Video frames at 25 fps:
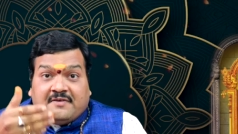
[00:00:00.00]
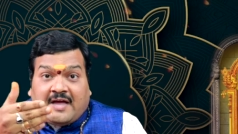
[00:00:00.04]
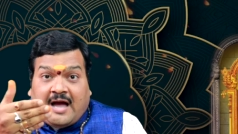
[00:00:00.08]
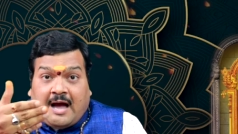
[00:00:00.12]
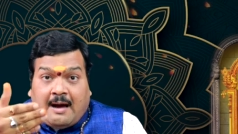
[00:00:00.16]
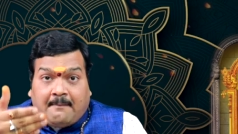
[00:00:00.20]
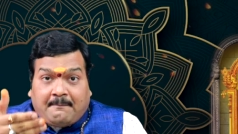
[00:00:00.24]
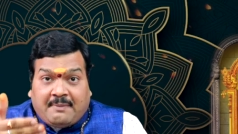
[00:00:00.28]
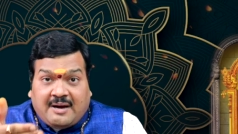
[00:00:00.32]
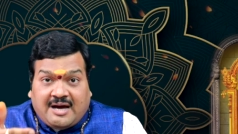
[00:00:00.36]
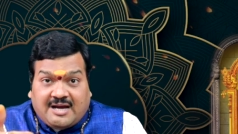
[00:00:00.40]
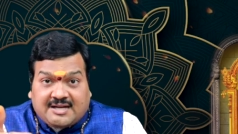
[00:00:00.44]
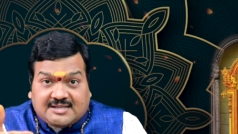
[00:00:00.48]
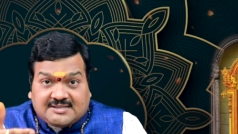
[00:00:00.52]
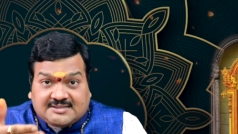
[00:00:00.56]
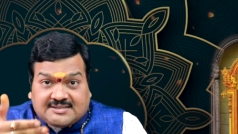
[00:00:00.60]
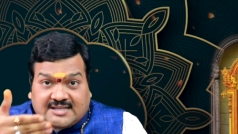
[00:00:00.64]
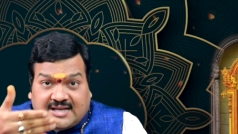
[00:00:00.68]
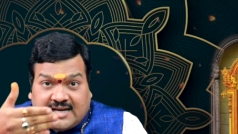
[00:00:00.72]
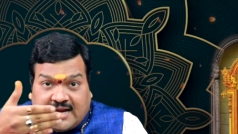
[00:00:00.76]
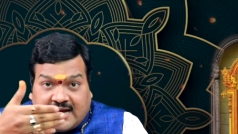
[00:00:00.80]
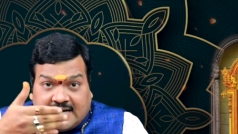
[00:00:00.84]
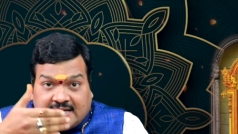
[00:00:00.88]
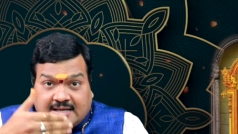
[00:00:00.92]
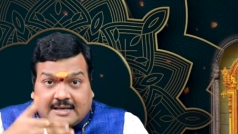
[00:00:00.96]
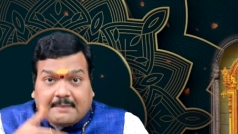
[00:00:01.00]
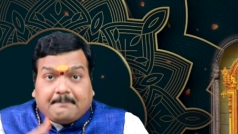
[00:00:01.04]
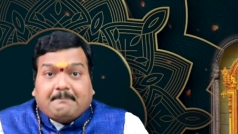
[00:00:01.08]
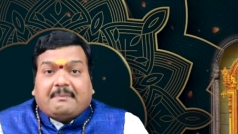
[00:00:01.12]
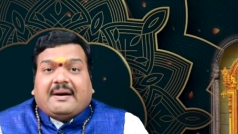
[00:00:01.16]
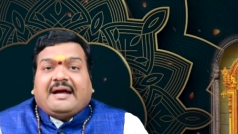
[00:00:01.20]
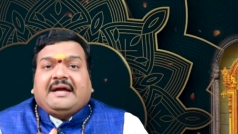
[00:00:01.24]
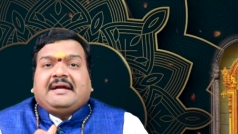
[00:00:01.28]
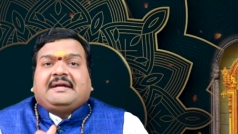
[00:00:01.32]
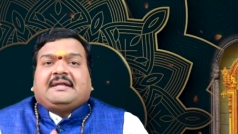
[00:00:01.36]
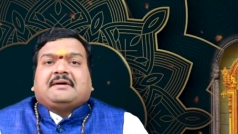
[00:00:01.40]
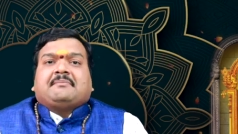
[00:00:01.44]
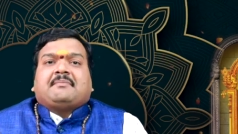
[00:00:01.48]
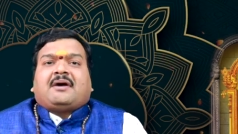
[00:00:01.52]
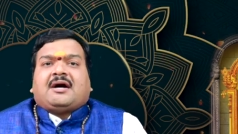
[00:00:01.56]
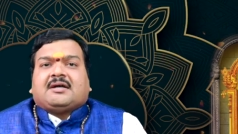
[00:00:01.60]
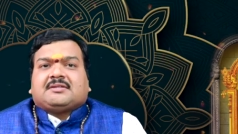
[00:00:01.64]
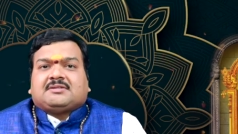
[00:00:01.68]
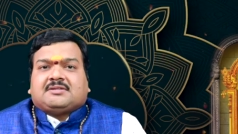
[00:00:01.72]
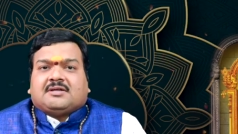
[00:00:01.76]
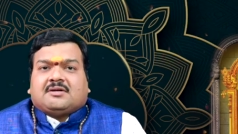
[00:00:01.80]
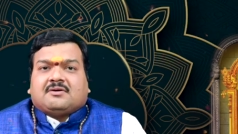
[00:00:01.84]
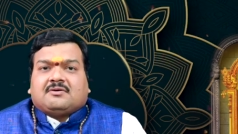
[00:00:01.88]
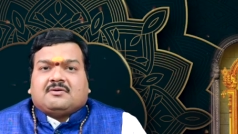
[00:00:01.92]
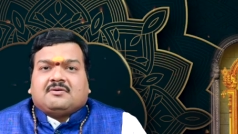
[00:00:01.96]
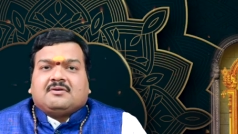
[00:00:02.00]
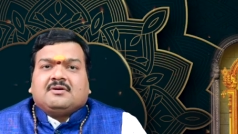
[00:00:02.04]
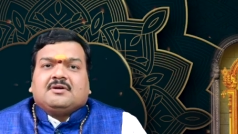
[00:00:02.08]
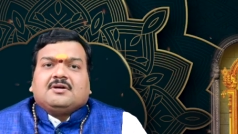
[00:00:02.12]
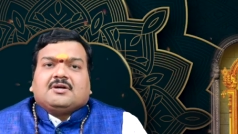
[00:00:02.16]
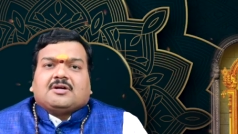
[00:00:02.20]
వ్యాపార స్థలానికి బయట మాత్రం